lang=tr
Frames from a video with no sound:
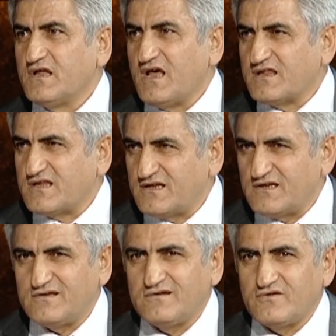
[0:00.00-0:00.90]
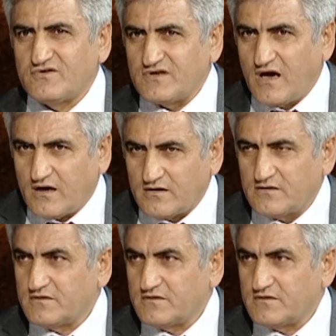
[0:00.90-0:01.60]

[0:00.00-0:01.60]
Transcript: etinin yağı